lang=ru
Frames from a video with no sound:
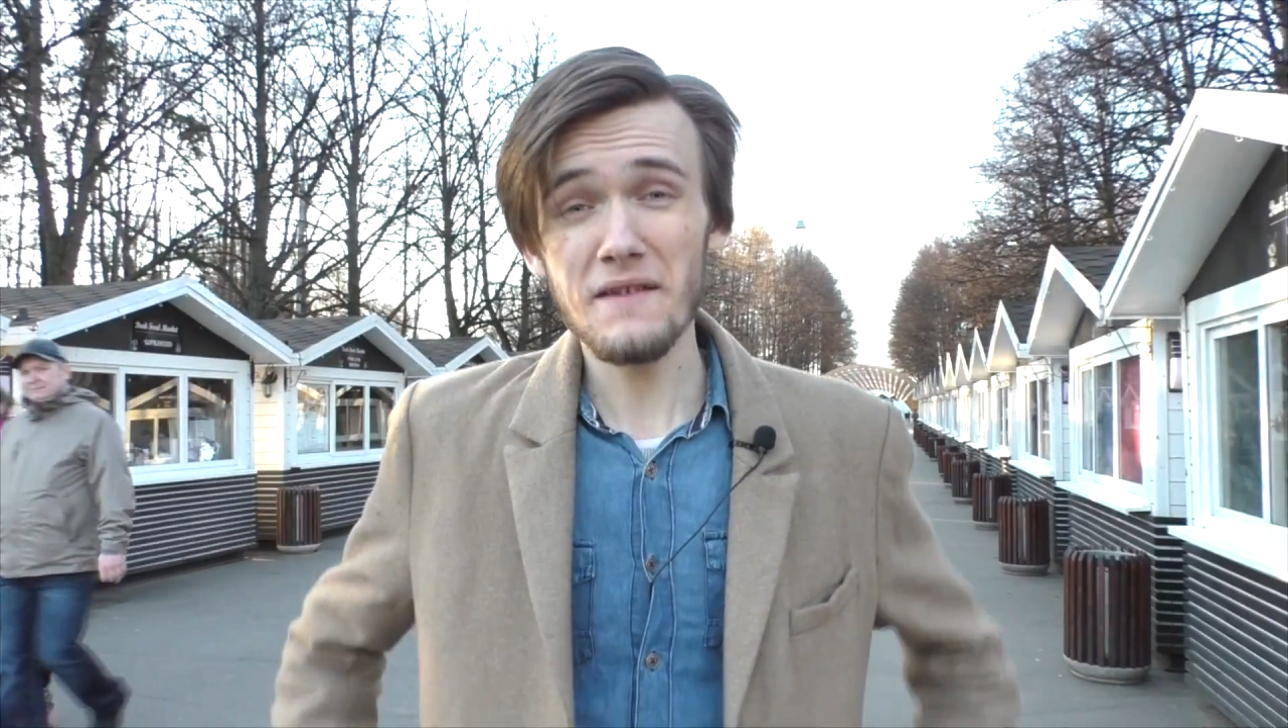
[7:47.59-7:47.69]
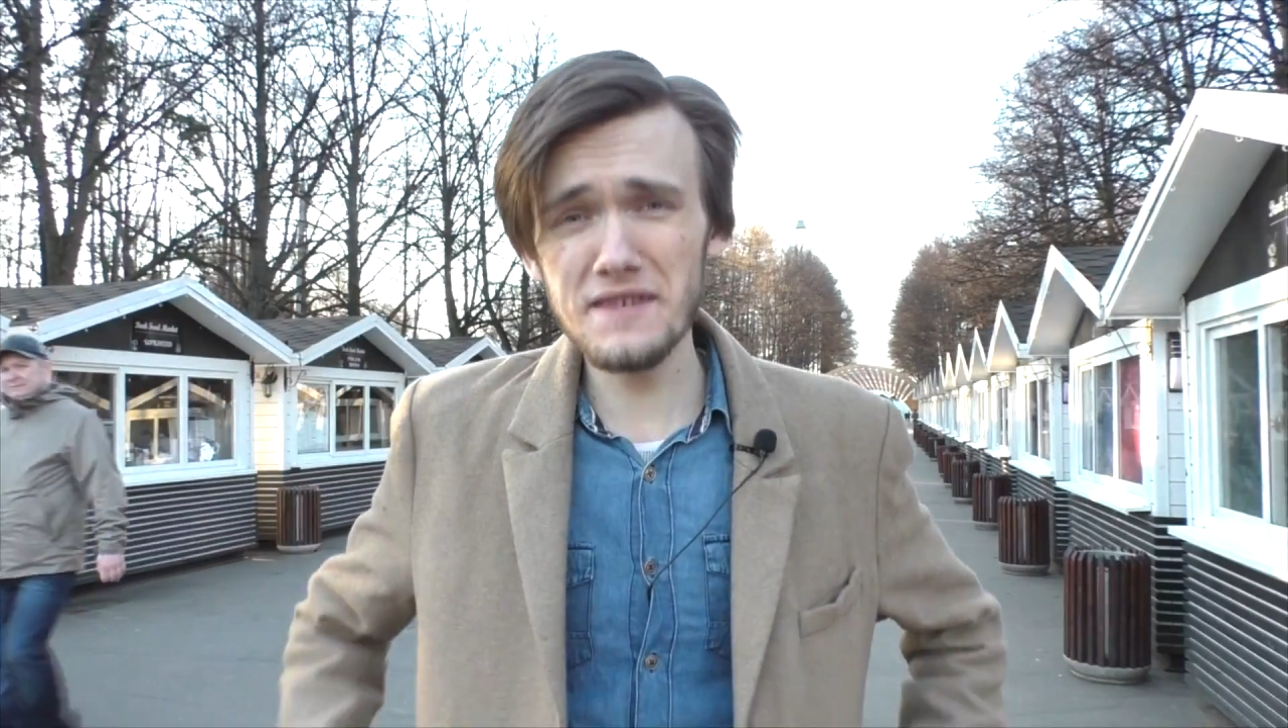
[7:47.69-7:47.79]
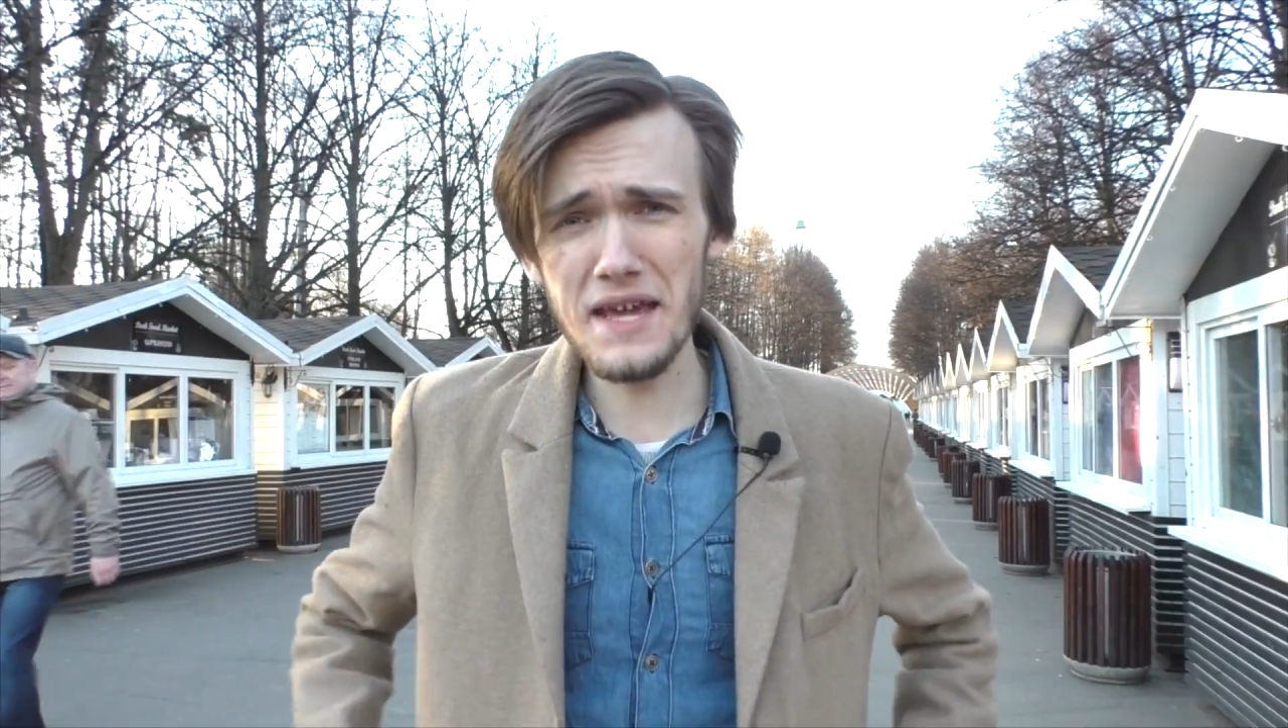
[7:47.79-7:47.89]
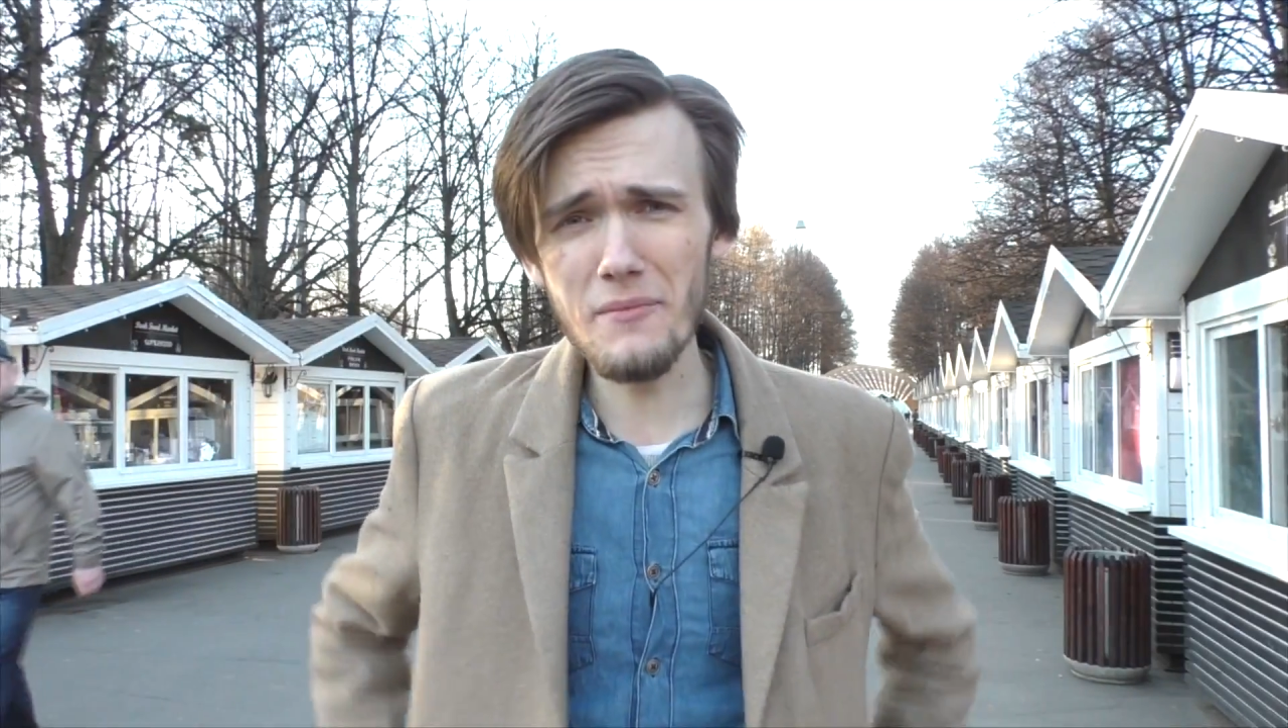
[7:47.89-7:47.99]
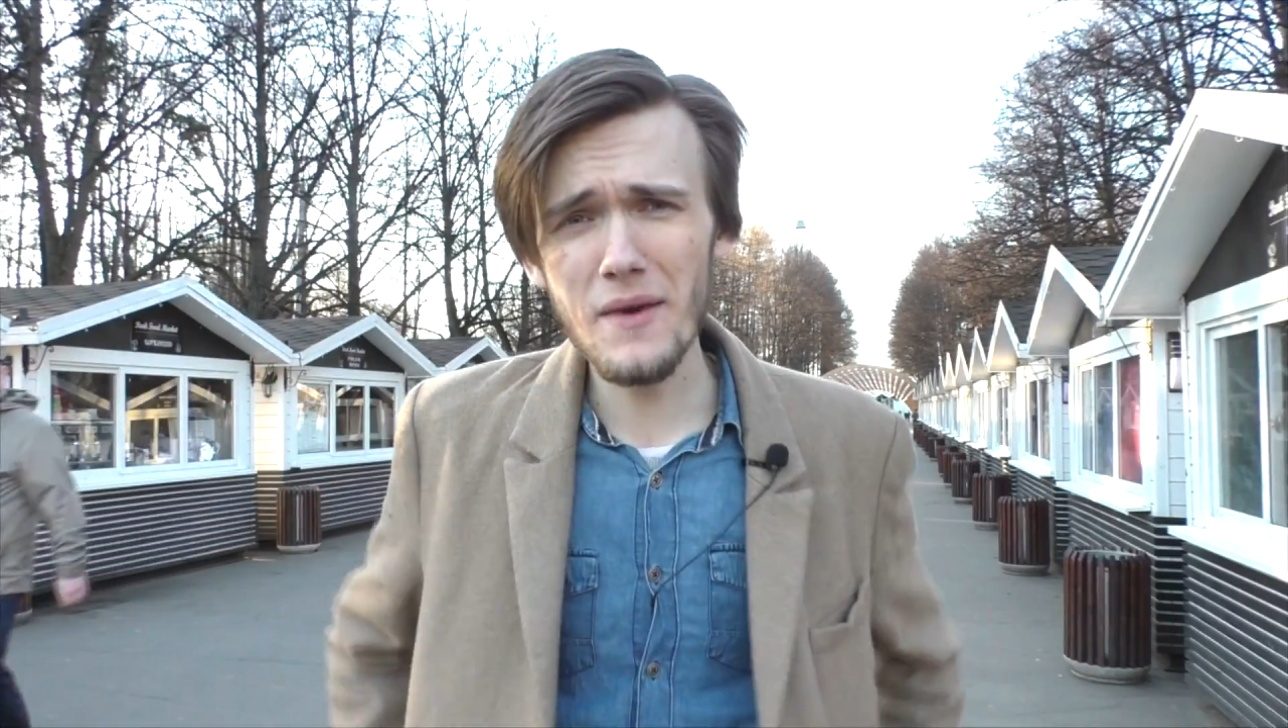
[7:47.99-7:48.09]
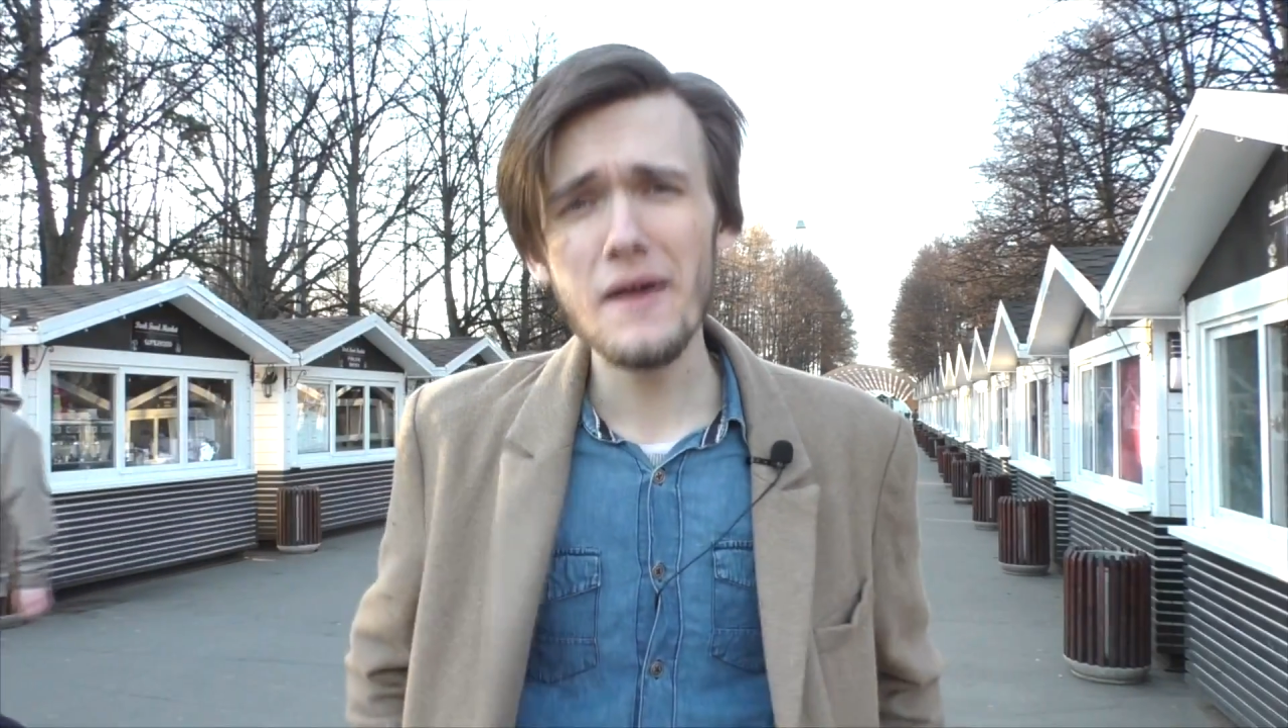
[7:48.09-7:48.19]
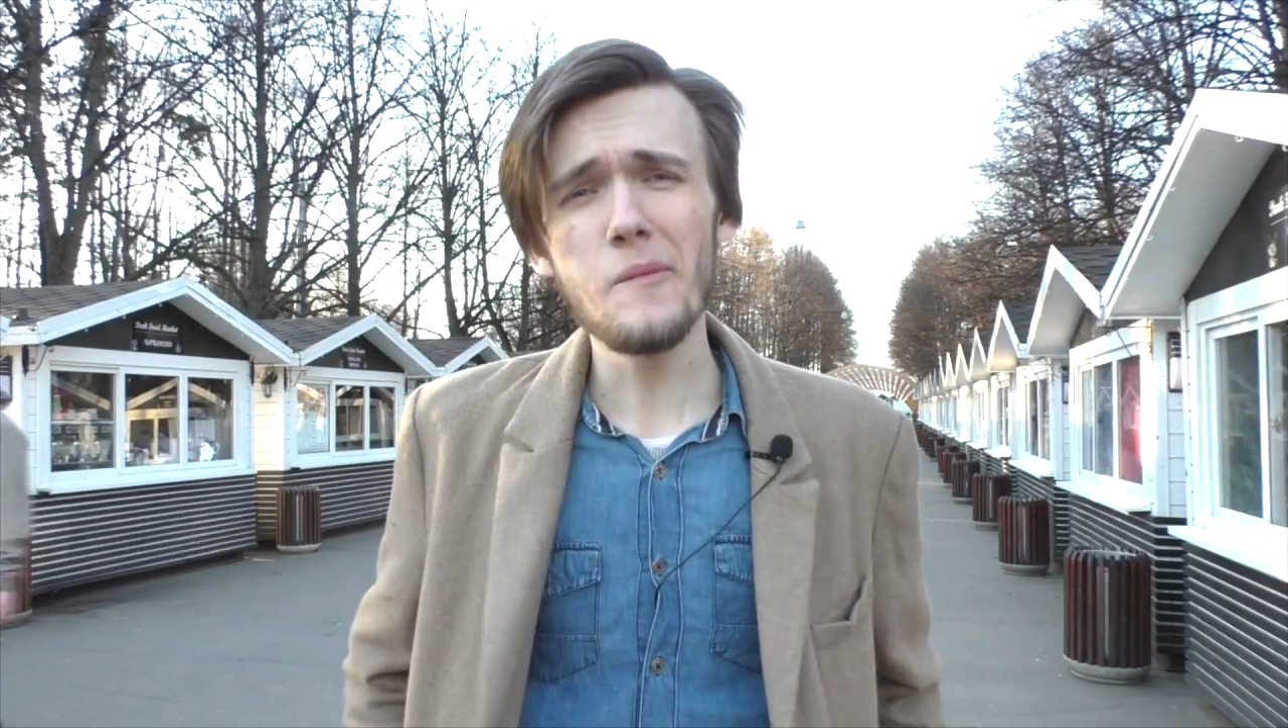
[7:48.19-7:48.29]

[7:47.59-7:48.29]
Всем